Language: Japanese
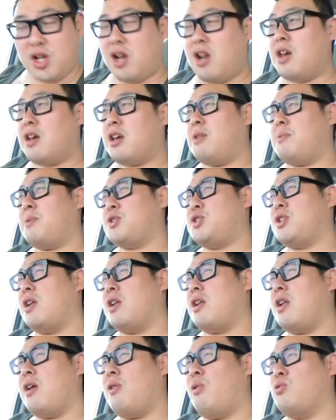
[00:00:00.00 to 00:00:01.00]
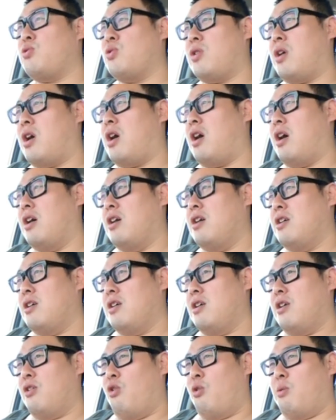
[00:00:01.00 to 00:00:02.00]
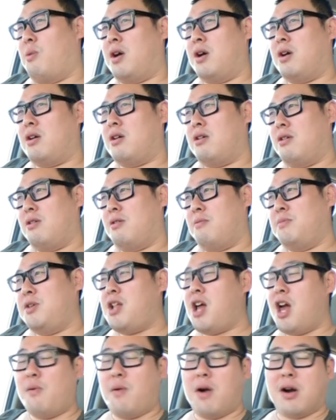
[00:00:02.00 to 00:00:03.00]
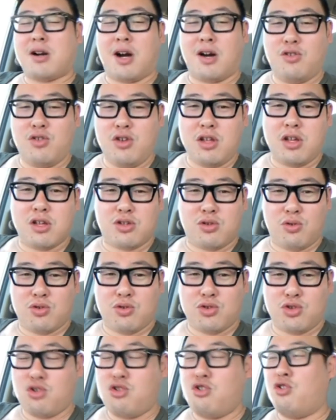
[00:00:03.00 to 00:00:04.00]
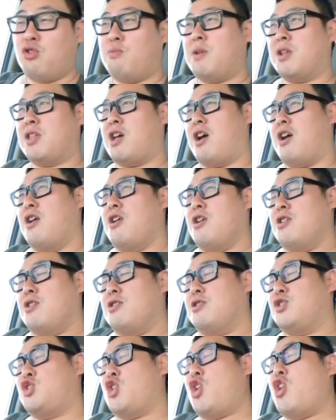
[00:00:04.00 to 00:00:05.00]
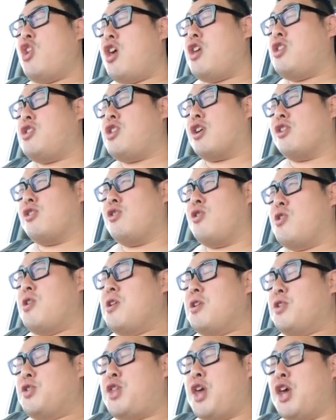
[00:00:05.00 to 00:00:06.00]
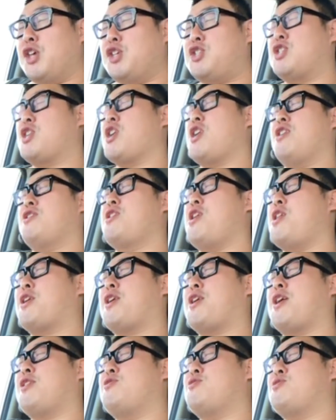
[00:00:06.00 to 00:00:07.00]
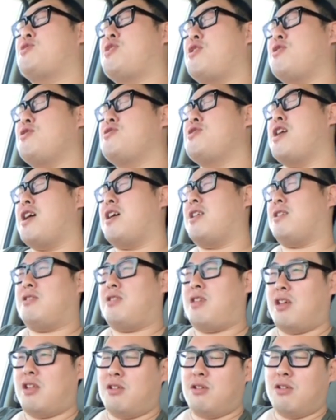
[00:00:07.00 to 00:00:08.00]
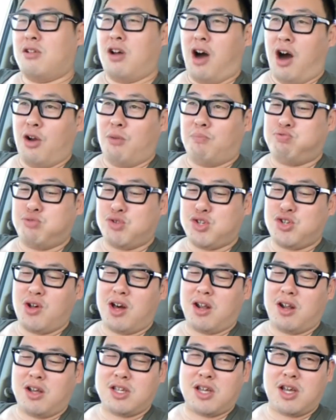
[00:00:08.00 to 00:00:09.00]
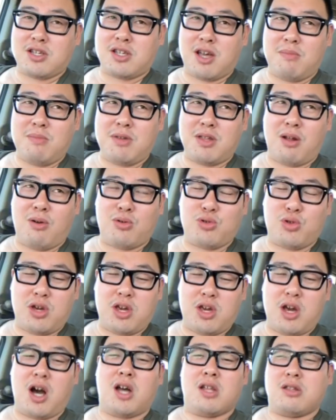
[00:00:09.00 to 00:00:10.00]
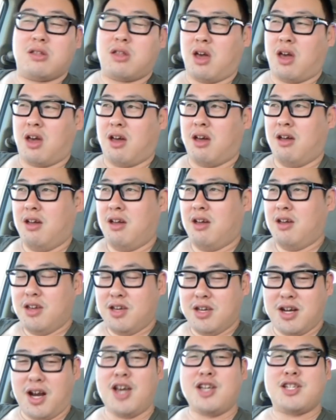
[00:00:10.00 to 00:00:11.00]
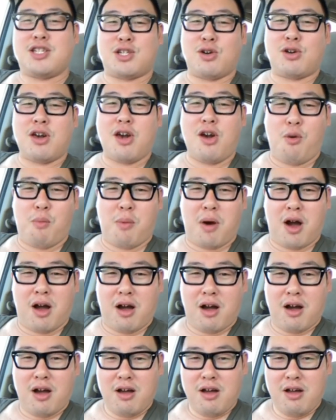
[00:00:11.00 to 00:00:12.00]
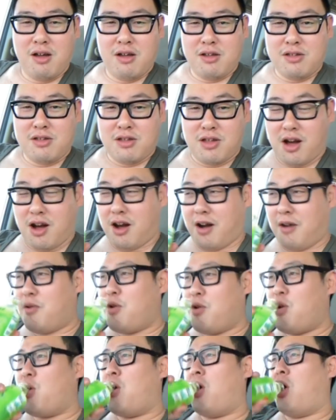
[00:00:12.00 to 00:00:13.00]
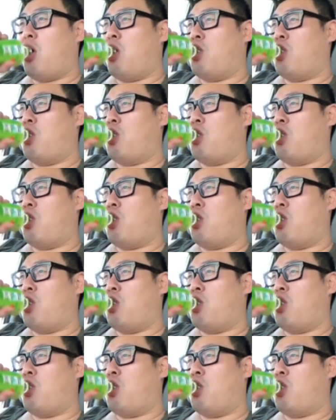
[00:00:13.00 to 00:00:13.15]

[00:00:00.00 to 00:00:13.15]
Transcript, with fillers: 知らなければ知らないほどな、お前未来は明るいんだぞ。それをまた知らないんだけど、でし何か言ってるんだって、あのブスの花沢さんみたいなこと言いやがって、意外にしとけよお前なあ。